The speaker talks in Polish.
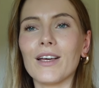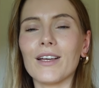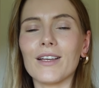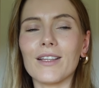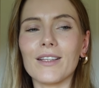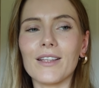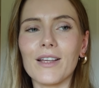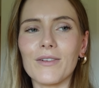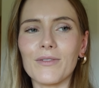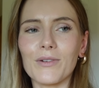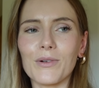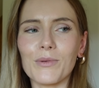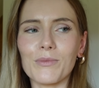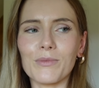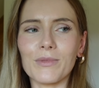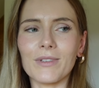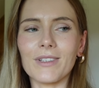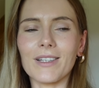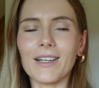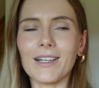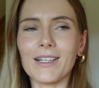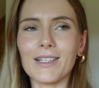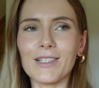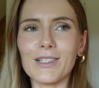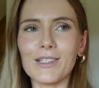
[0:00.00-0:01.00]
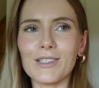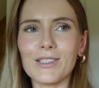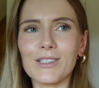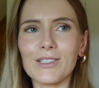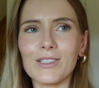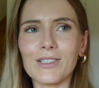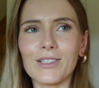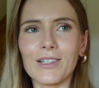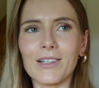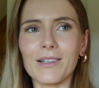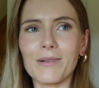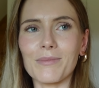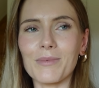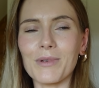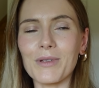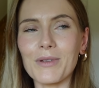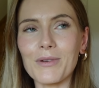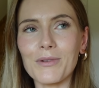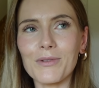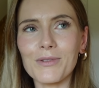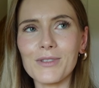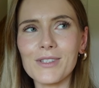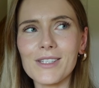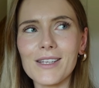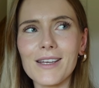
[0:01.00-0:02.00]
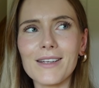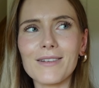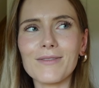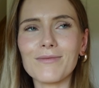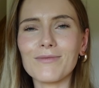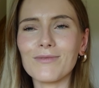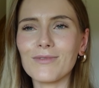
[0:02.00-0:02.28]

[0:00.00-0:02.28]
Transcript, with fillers: dawał mi jakieś e, pieniądze,